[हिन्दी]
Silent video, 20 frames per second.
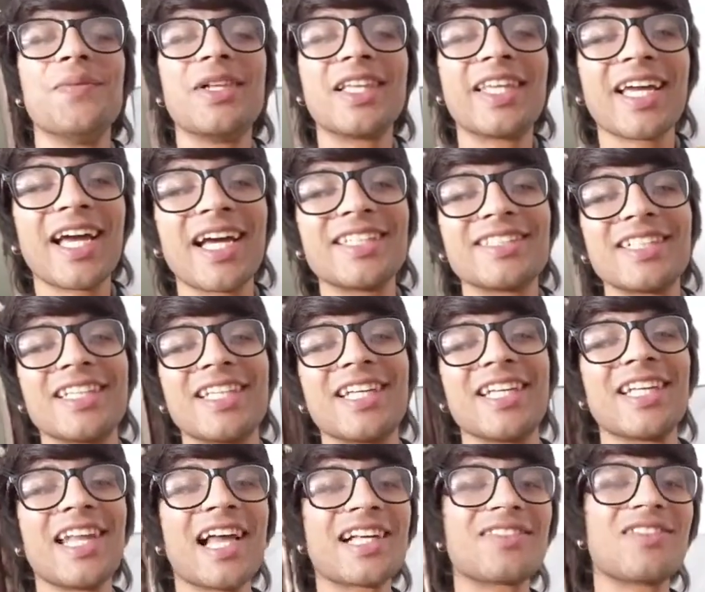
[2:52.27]
मिलते गए
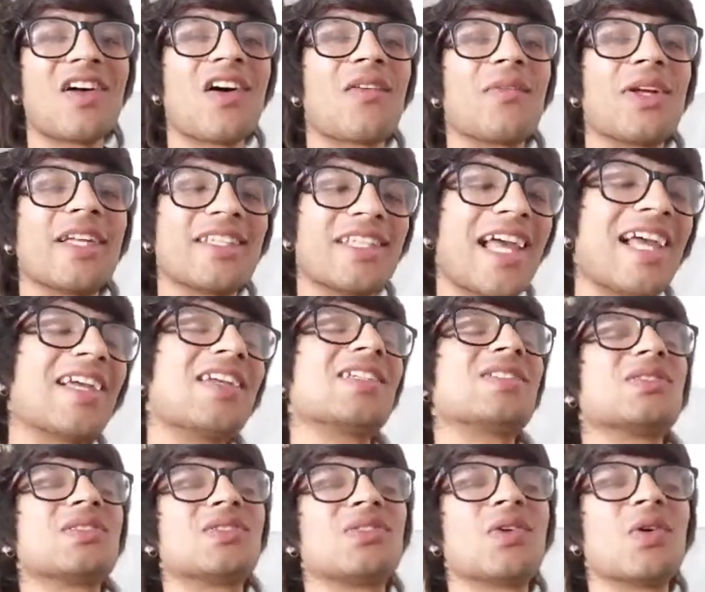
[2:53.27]
जल्दी ही नेक्स्ट ब्लॉग में थैंक
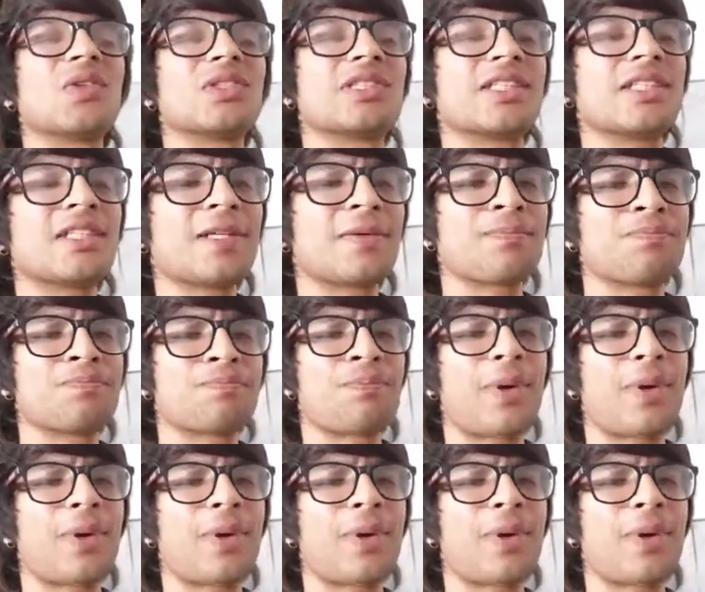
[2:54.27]
यू सो मच फॉर वॉचिंग